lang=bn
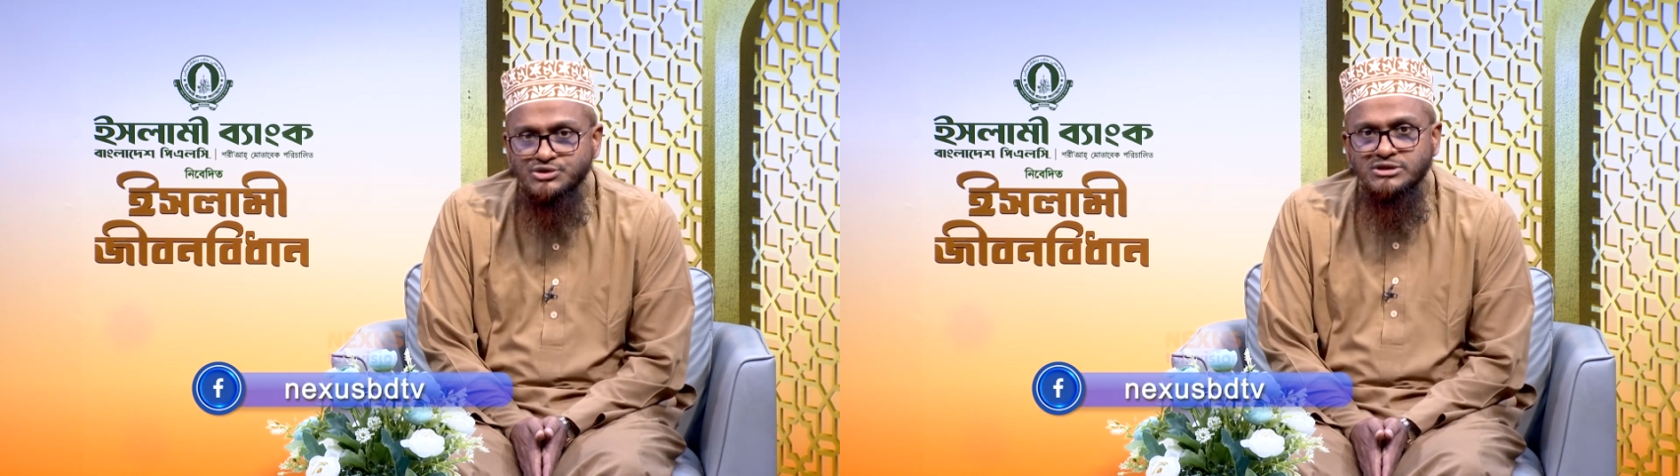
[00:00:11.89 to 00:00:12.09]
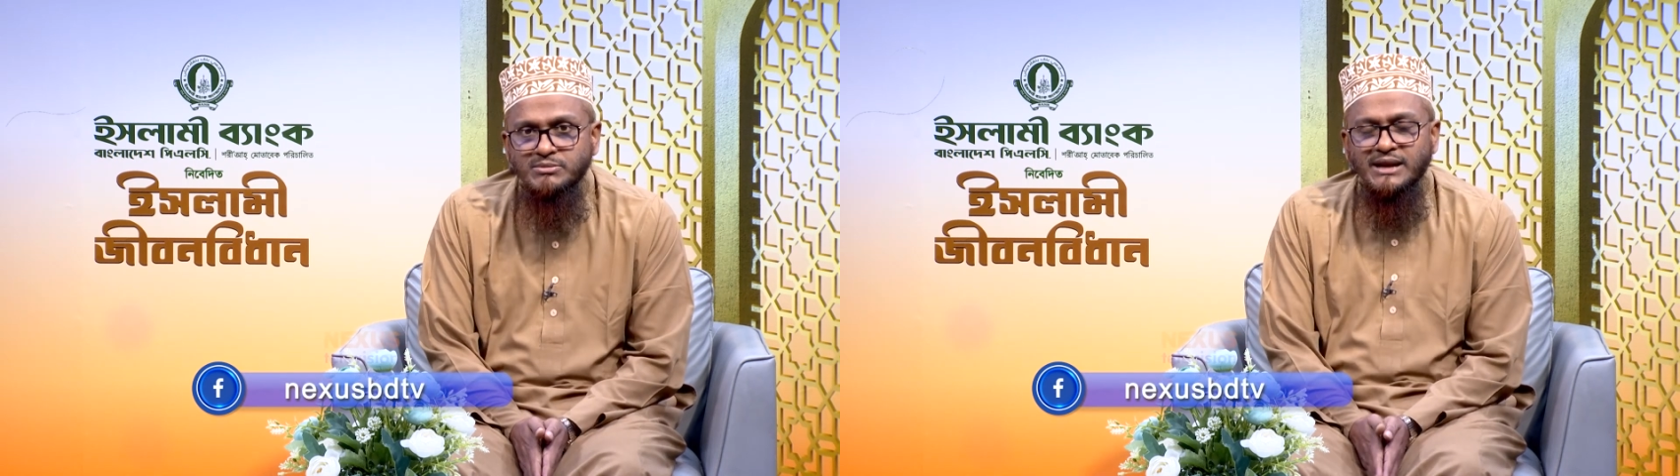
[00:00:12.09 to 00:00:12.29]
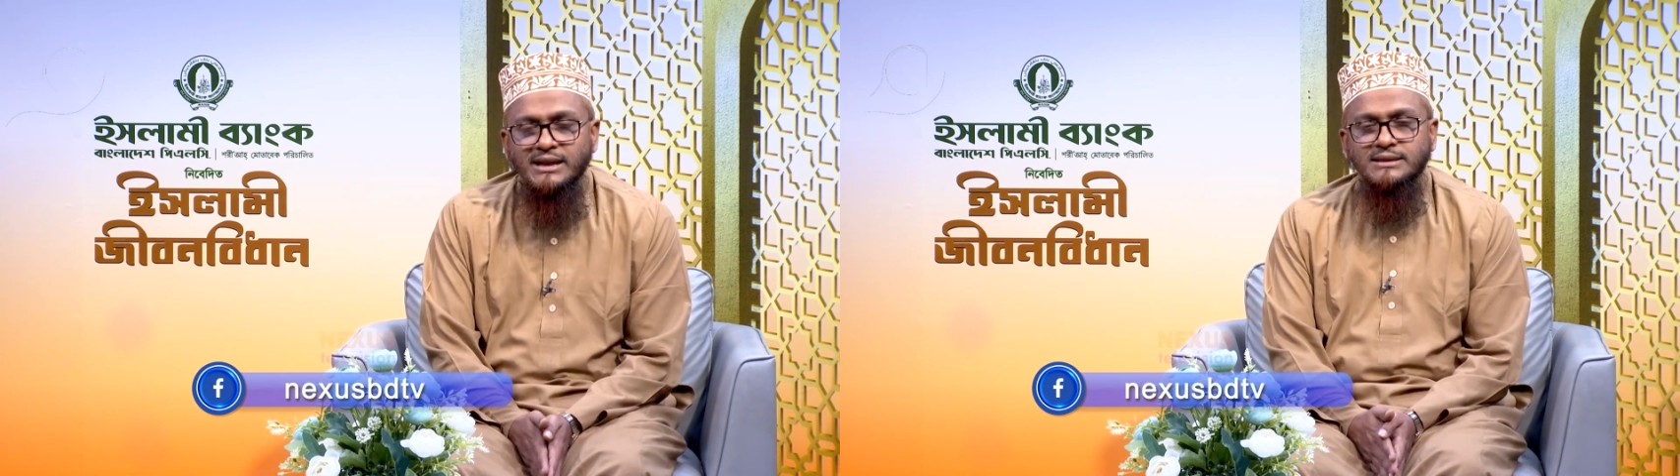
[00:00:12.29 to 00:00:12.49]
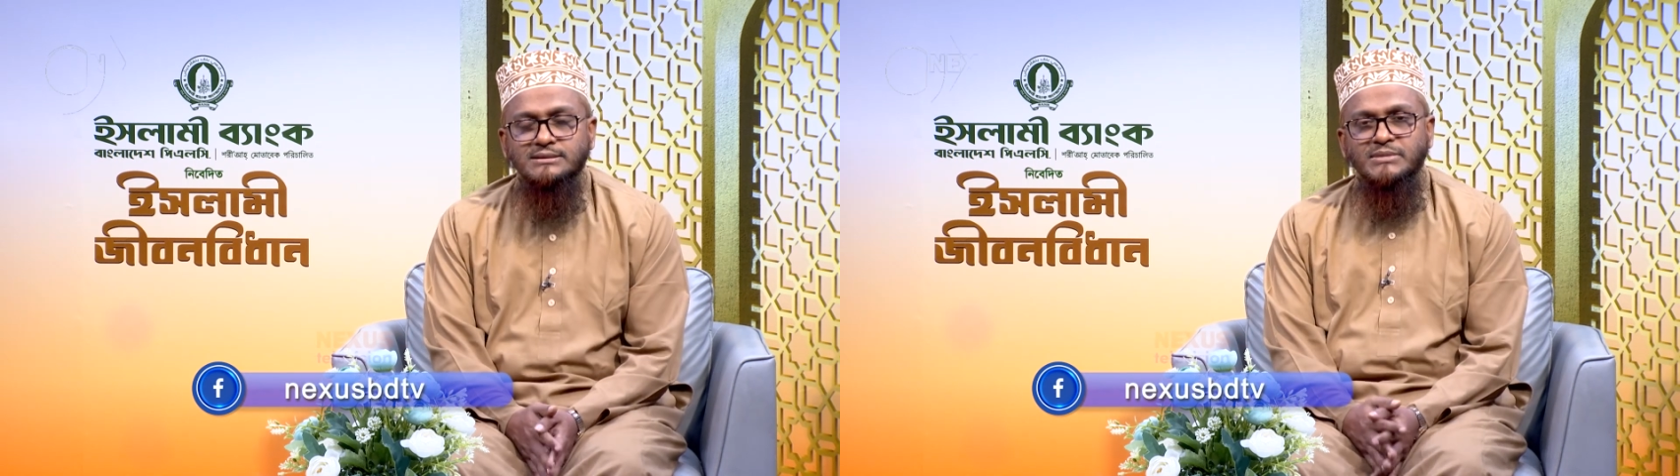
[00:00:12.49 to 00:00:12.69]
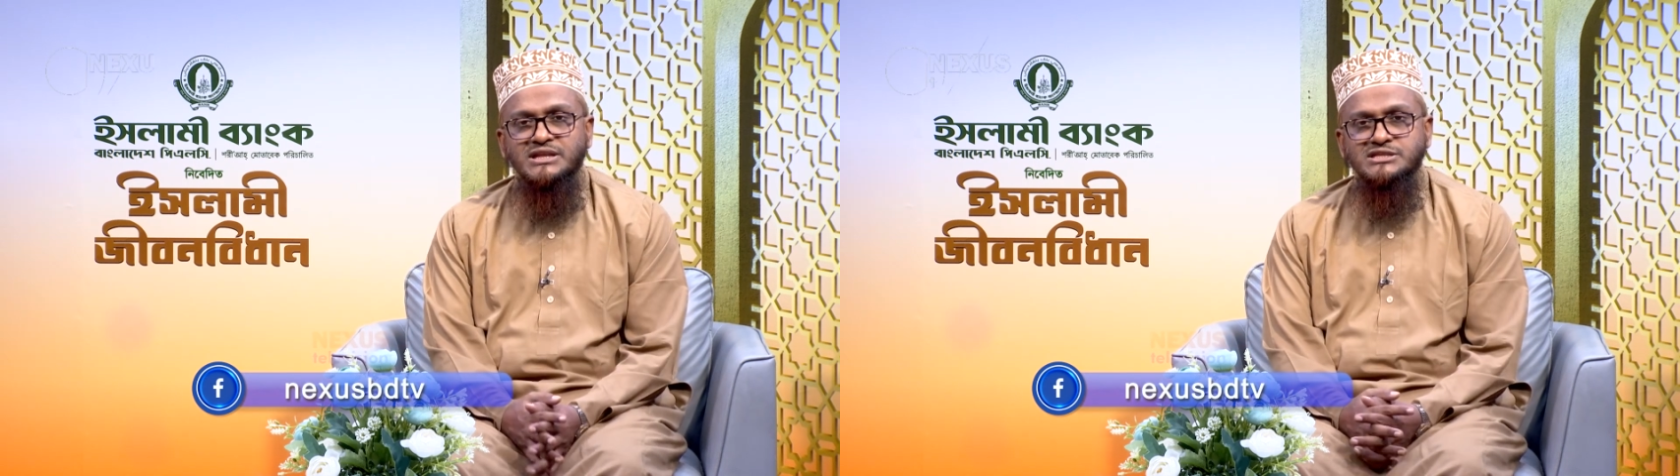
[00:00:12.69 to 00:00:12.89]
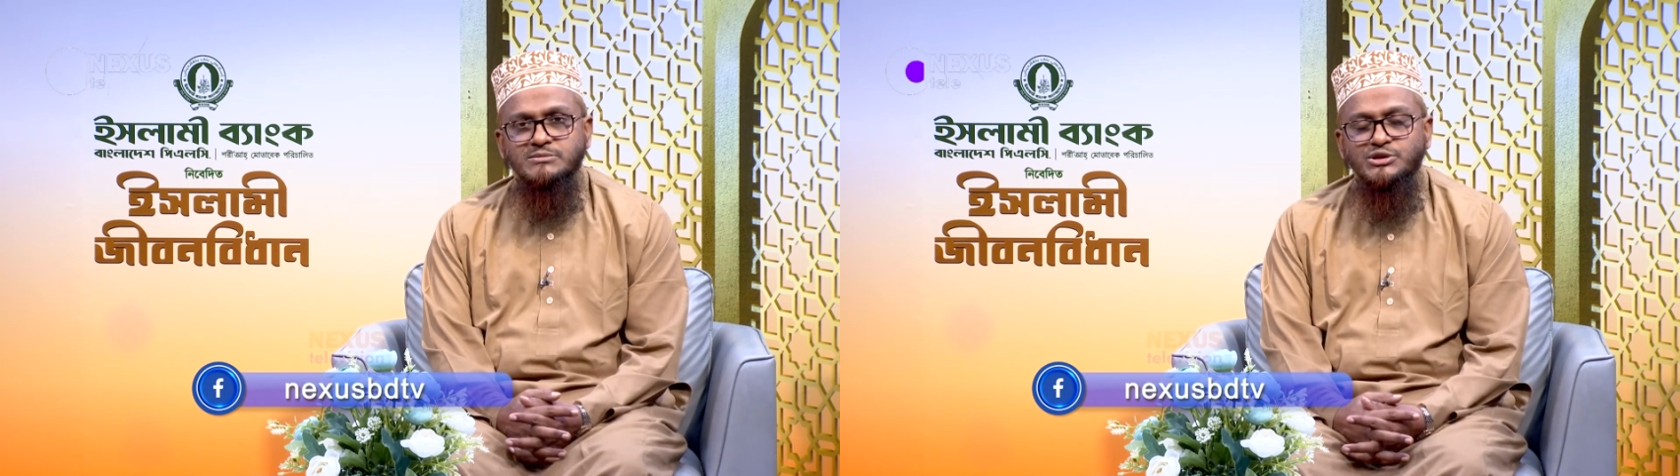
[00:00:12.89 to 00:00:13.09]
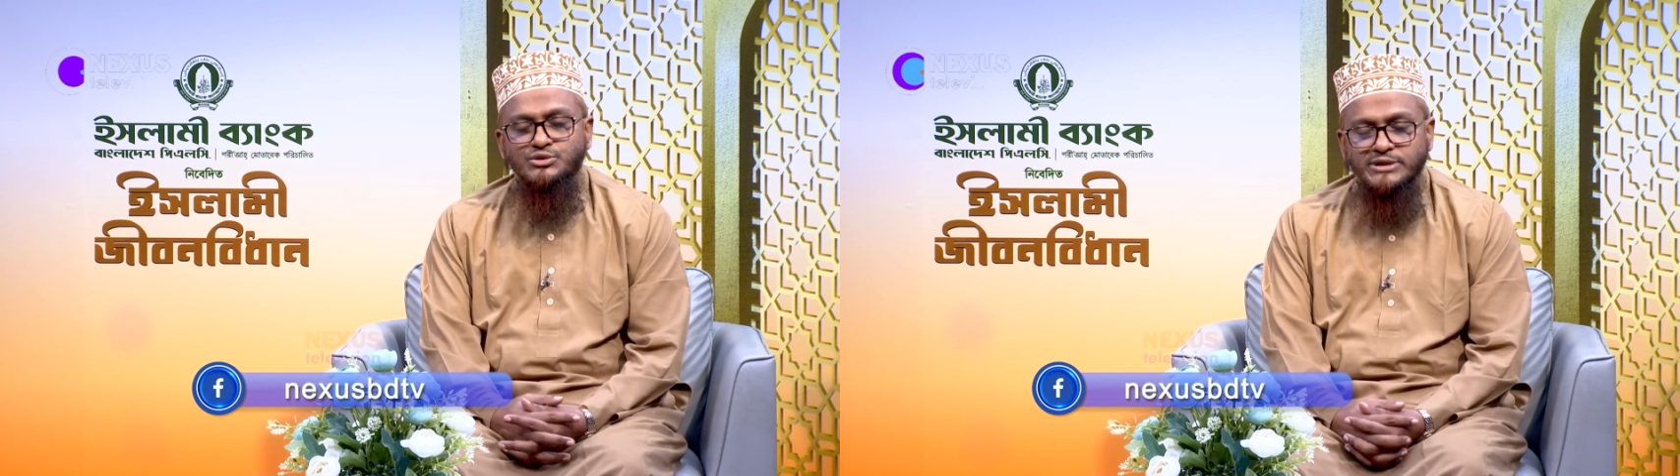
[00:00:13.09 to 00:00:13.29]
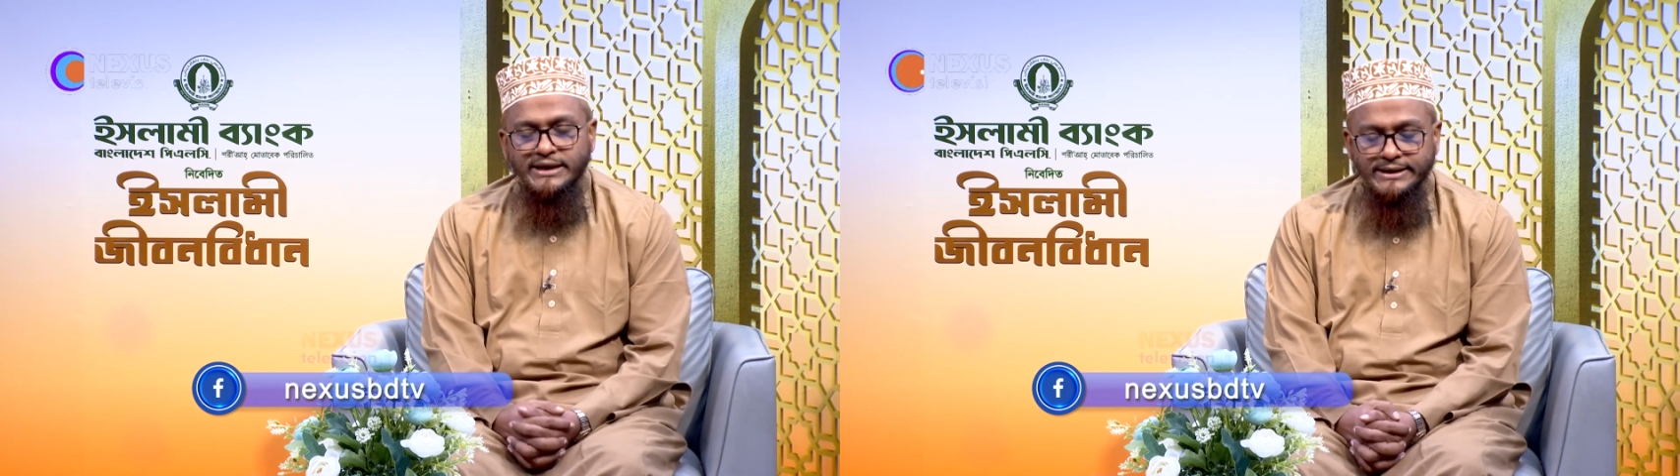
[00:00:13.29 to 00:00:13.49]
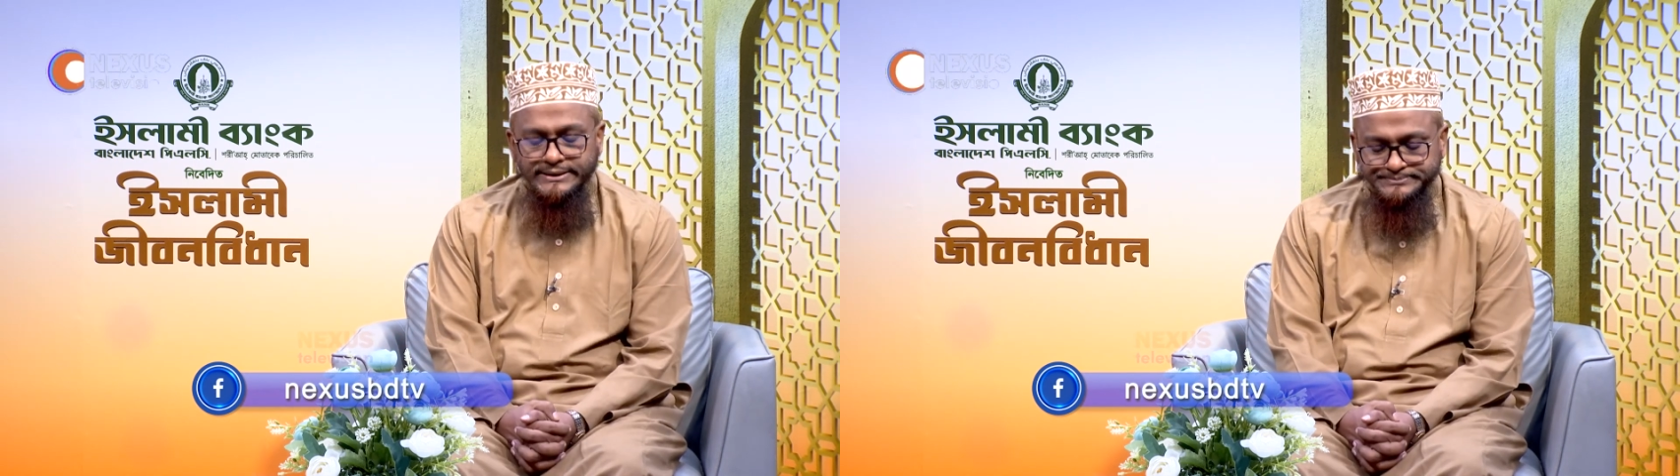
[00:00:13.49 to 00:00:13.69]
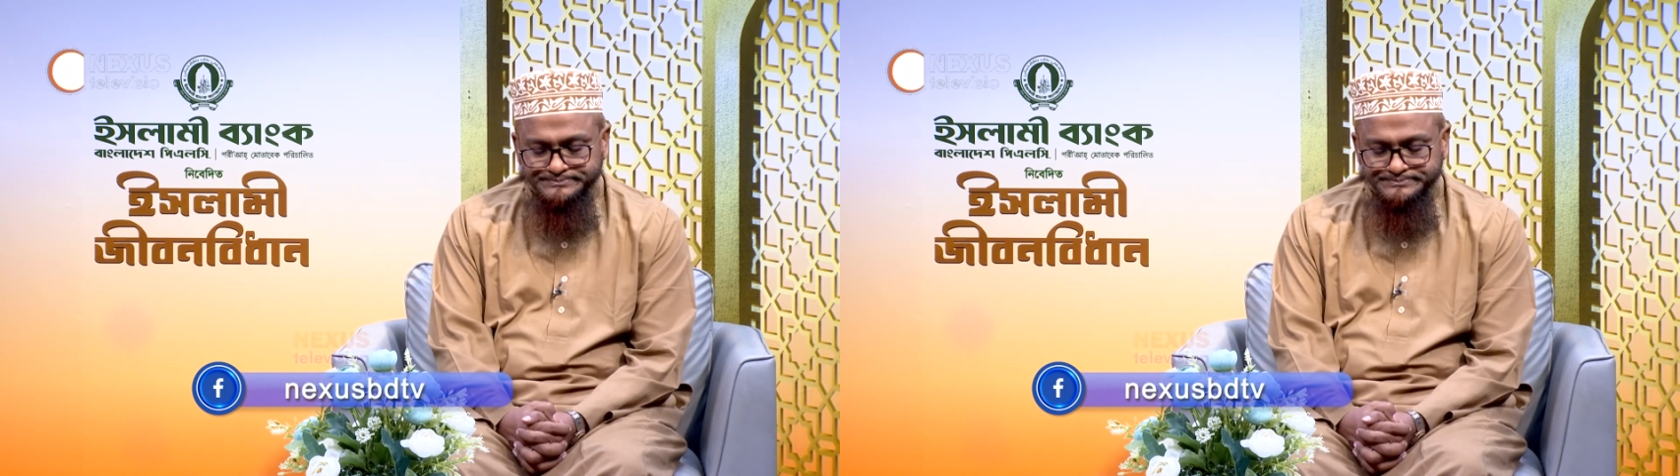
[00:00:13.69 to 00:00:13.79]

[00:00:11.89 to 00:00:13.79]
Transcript: যদি মারা মানে জীবিত থাকেন